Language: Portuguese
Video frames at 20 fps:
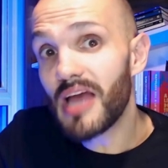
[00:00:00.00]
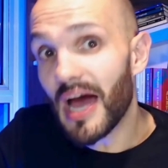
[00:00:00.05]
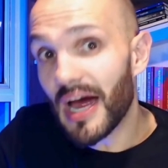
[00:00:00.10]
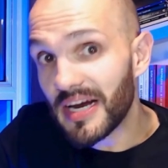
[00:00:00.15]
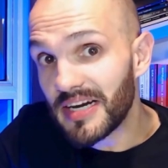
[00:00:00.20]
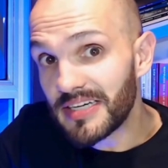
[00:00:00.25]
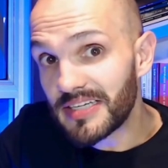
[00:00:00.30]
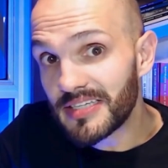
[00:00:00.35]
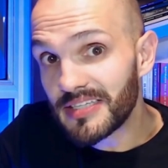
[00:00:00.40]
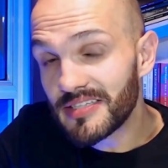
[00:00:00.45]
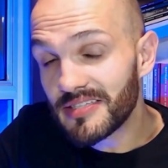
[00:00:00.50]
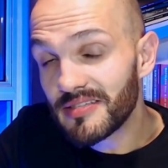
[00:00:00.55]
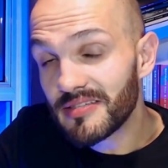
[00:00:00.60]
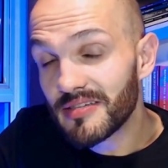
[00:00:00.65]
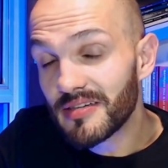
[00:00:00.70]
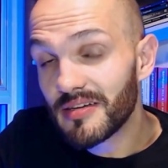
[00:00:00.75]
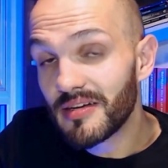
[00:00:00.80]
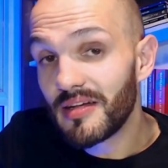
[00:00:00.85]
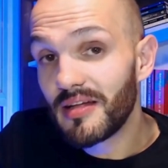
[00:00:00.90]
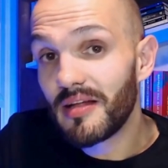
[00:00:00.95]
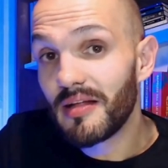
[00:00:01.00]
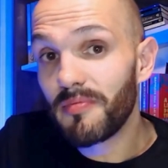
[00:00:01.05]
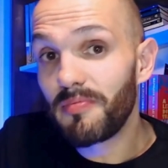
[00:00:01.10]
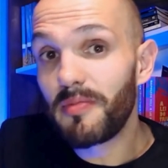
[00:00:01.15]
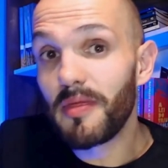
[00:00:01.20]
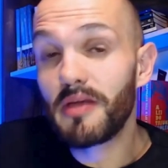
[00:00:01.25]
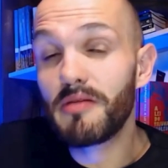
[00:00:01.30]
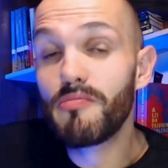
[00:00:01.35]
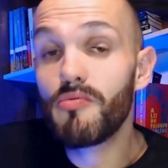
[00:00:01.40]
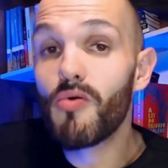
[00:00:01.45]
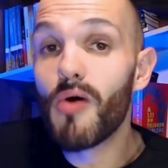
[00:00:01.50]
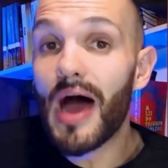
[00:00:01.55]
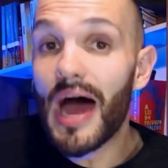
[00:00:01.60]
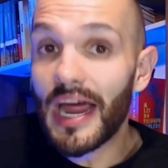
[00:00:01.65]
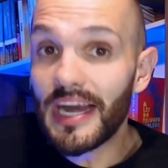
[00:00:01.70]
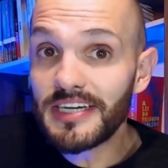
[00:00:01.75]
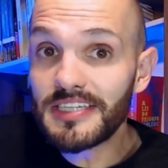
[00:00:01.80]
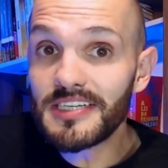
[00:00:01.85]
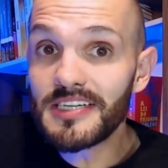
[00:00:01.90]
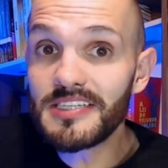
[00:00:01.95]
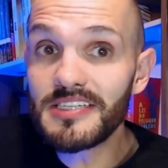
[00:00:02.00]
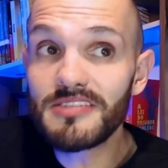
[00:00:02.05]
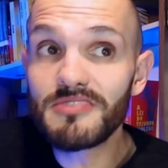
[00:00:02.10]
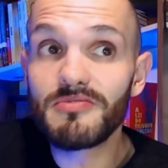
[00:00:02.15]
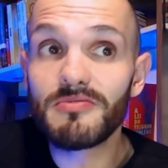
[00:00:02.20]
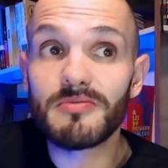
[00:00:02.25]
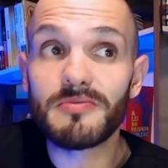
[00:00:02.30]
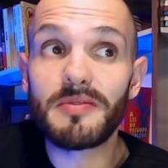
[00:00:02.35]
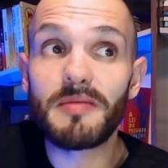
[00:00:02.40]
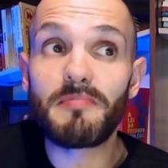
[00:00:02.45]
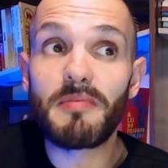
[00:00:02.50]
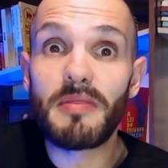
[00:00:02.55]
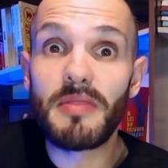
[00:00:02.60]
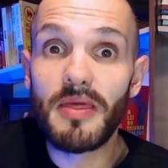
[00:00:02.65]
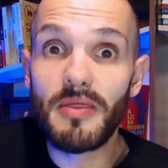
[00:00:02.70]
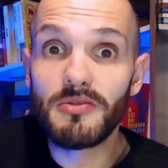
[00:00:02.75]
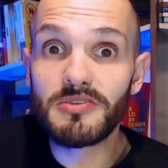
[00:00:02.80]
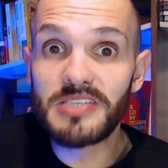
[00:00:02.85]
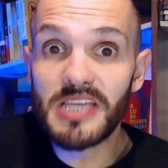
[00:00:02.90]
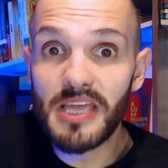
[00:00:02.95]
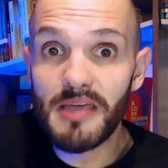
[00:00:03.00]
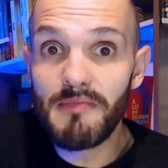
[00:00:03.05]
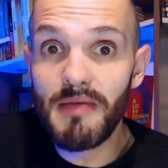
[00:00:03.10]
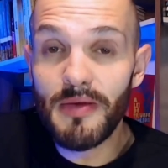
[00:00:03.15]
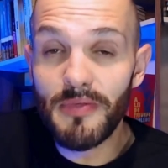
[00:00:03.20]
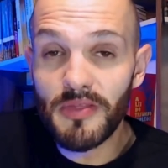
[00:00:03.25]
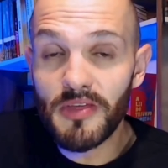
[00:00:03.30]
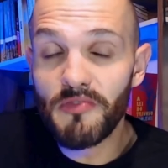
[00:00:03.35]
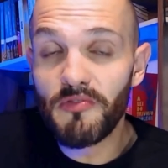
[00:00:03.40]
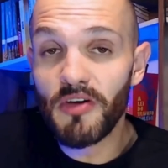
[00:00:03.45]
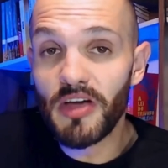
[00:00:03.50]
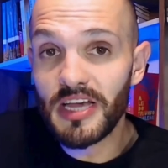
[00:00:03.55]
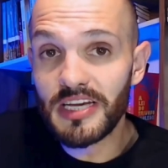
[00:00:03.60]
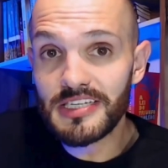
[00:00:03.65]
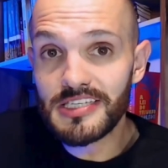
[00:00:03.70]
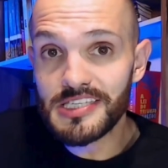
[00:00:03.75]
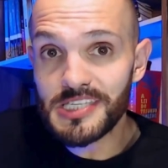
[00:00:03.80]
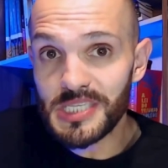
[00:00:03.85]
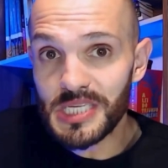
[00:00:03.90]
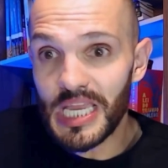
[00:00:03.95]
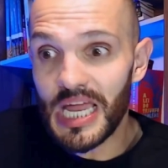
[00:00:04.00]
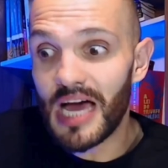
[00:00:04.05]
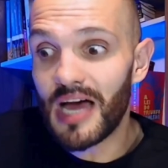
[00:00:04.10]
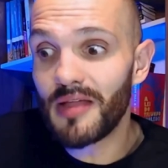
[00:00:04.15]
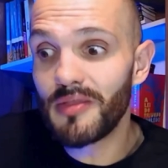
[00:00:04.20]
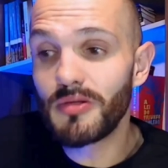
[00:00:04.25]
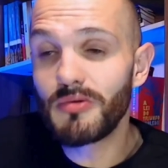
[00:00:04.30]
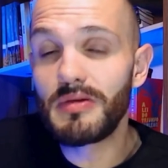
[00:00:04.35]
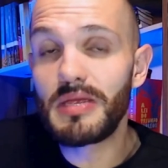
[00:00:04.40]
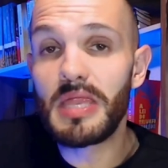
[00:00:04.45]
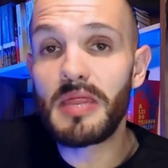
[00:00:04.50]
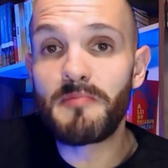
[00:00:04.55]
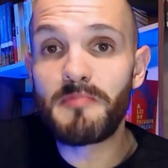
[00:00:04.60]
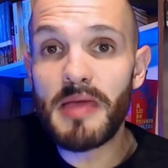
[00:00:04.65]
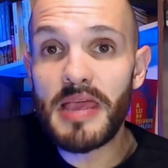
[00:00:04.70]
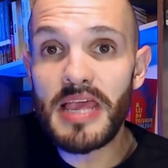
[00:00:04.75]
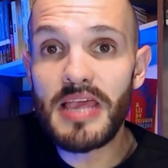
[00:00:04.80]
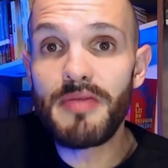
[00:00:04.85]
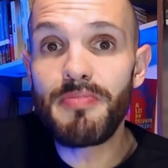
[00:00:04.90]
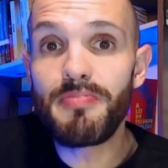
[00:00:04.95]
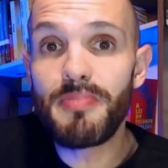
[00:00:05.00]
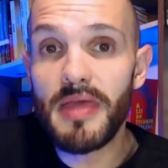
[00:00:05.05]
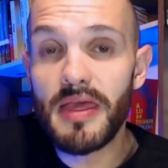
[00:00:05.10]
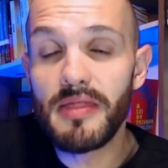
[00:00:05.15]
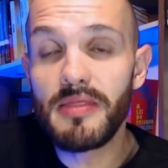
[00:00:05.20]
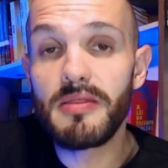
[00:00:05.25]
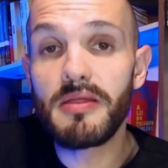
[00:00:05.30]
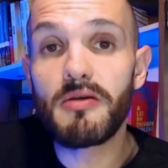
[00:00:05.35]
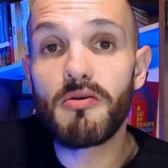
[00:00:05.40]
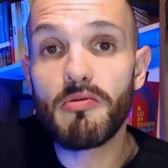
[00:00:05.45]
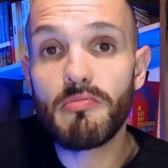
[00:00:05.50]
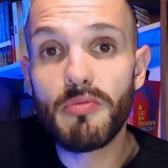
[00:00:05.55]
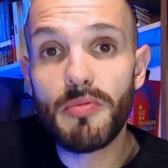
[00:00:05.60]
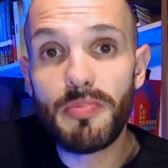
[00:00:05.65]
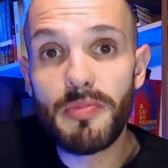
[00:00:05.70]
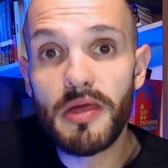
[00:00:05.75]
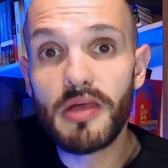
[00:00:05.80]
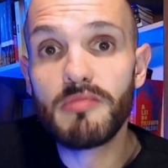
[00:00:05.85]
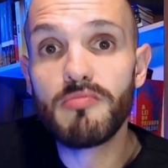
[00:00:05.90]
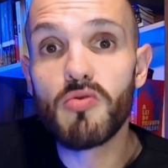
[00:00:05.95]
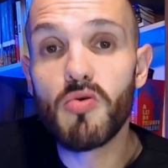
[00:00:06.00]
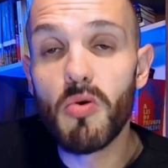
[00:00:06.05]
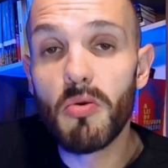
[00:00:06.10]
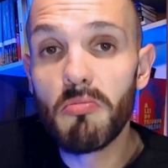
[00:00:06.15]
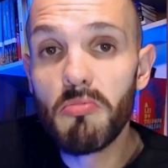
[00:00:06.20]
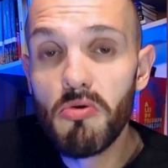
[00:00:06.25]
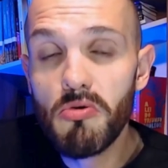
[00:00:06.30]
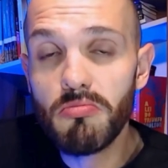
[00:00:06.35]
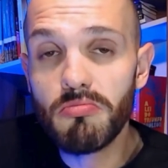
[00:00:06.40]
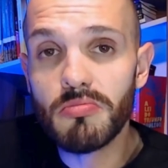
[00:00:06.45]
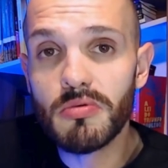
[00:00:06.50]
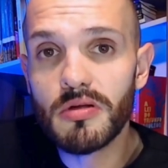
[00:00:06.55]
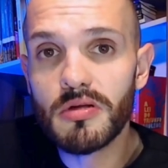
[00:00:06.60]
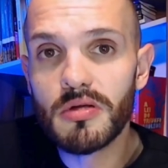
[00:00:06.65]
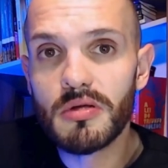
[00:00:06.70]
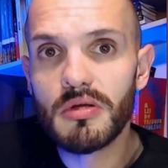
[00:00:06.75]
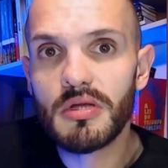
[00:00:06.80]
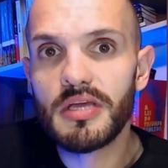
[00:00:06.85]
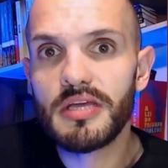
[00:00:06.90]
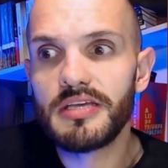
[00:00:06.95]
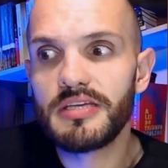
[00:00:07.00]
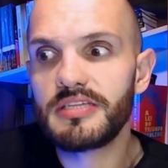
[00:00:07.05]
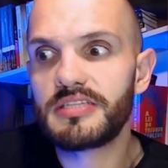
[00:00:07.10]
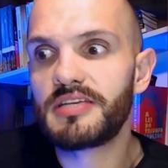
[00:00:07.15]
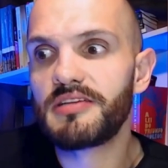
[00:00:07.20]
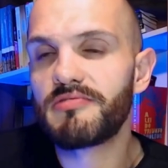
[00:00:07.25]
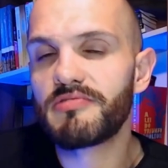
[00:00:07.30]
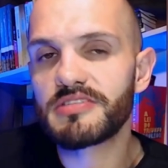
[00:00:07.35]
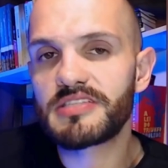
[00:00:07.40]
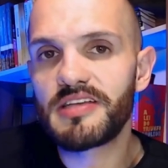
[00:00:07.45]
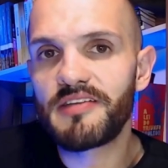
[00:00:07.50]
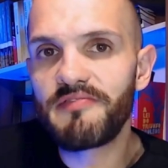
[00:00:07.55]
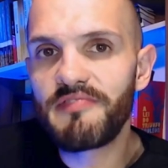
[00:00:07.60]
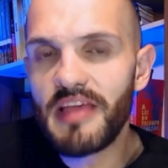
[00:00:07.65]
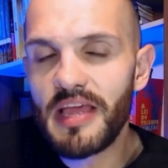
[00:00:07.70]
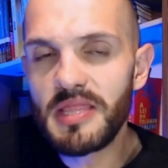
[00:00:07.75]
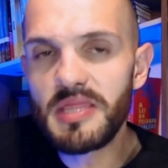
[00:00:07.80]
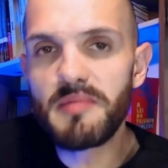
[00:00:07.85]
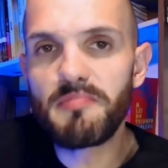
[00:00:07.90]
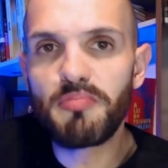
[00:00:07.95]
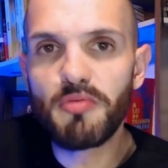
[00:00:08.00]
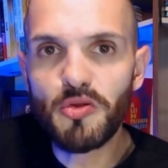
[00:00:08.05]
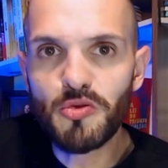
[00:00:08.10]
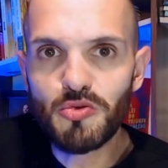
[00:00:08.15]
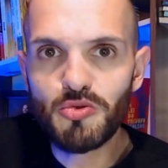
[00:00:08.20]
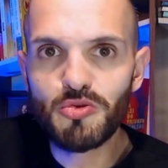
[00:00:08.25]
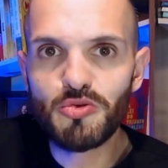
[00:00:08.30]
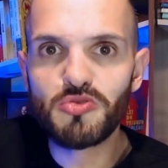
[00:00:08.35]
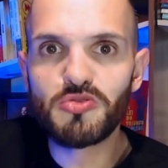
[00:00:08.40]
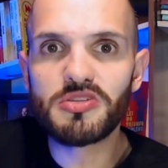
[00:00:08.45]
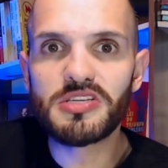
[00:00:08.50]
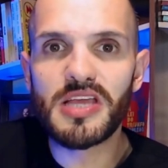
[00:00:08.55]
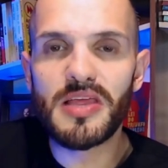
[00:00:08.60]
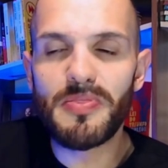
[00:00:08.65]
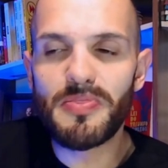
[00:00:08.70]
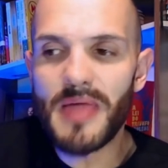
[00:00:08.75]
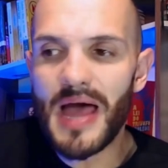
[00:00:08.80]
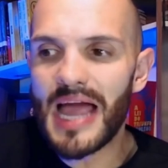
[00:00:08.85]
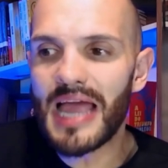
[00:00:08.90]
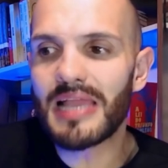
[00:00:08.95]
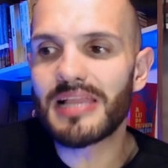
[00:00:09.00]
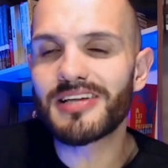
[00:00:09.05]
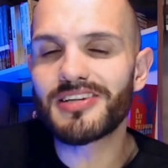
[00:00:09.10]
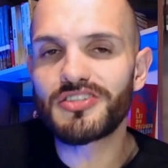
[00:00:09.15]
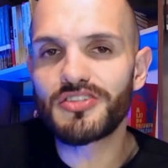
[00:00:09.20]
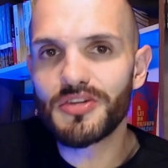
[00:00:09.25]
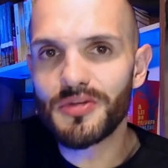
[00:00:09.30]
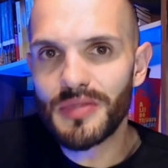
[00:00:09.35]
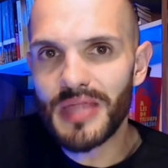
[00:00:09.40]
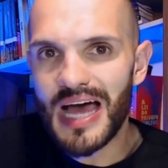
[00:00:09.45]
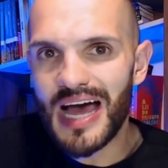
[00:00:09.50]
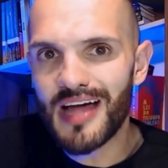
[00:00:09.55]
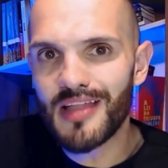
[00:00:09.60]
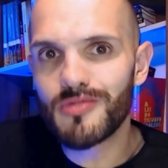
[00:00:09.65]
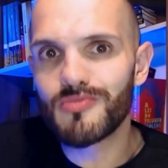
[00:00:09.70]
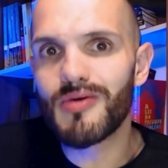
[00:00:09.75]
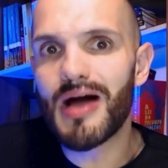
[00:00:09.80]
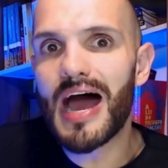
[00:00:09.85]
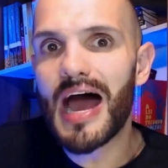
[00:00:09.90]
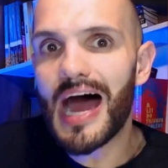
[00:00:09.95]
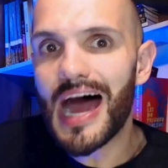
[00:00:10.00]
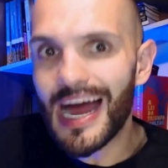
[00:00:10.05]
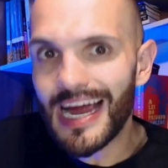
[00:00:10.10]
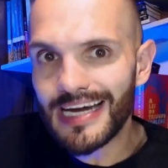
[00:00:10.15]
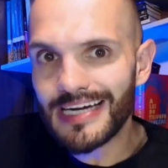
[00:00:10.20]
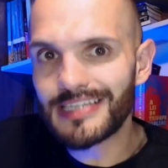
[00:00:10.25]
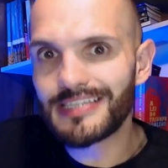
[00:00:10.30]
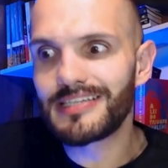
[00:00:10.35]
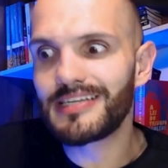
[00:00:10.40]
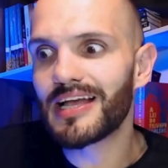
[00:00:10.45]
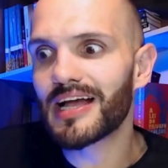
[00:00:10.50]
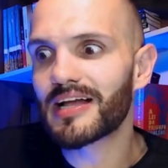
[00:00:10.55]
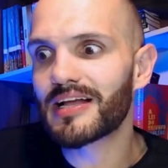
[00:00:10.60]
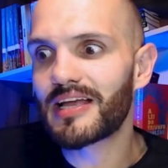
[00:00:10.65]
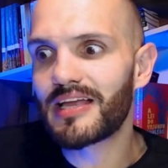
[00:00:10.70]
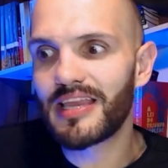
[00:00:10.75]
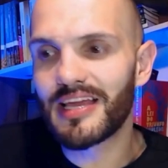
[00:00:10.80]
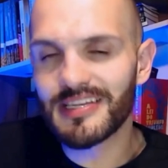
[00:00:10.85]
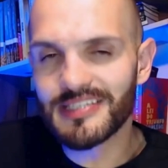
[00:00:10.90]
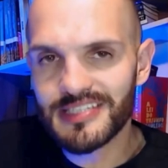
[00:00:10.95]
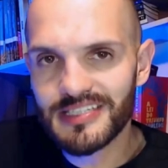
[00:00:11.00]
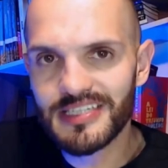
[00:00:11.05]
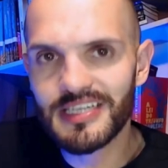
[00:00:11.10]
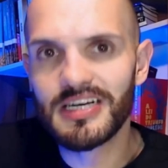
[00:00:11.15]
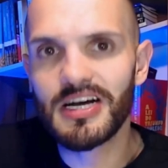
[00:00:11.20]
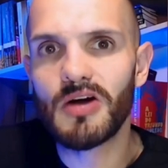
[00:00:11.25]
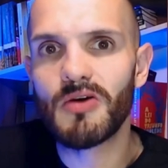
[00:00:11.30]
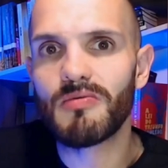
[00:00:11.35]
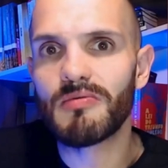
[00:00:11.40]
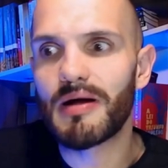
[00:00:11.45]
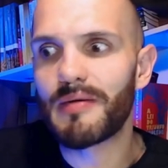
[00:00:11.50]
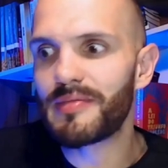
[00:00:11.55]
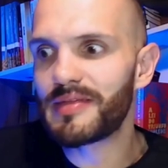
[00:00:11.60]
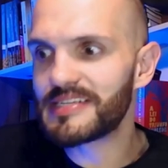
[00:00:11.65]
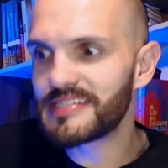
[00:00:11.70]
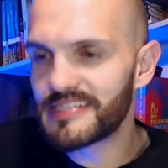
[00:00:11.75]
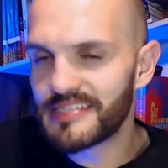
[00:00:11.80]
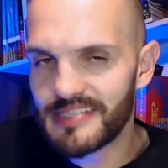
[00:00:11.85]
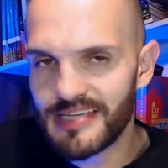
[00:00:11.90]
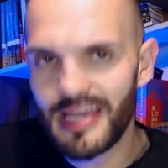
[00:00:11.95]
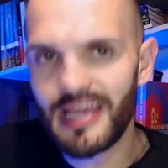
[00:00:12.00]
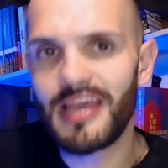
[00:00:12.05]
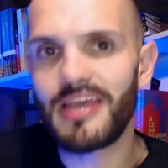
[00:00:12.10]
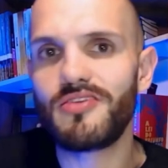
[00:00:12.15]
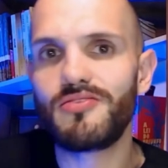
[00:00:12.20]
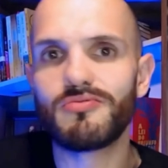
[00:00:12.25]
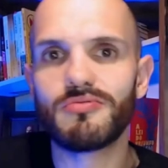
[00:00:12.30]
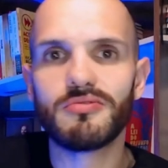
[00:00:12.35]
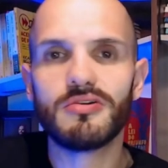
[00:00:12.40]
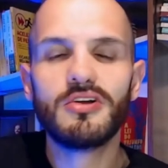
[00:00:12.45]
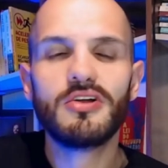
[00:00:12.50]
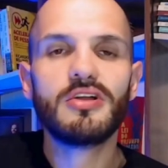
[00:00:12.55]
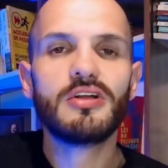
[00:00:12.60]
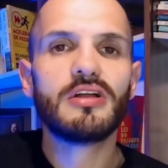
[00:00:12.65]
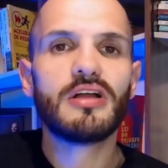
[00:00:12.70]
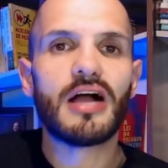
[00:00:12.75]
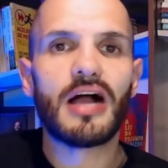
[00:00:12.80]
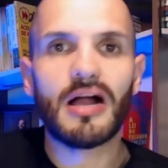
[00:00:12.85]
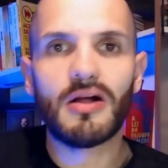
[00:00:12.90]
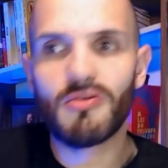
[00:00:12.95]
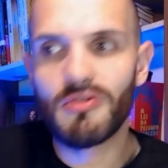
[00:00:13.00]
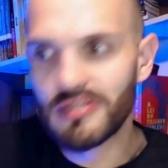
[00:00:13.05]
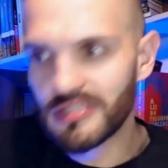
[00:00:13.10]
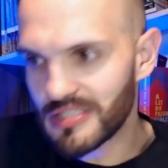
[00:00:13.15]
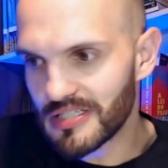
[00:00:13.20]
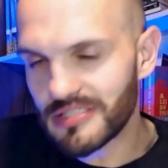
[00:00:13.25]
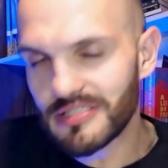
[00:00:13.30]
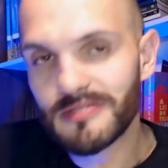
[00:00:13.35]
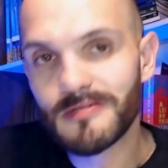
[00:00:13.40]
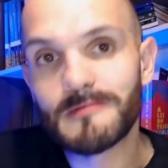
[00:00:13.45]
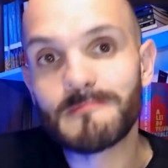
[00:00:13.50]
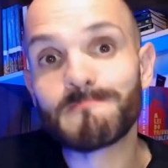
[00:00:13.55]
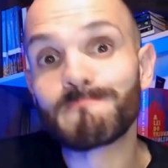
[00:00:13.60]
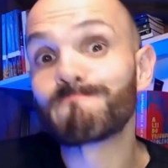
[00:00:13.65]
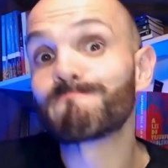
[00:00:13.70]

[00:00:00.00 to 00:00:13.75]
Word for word: e Artes. Termo artes, dependendo do segmento que foi registrado, o INPI entende como termo comum. E se você vende produtos que está relacionado à arte, à criação, a desenho, a coisas,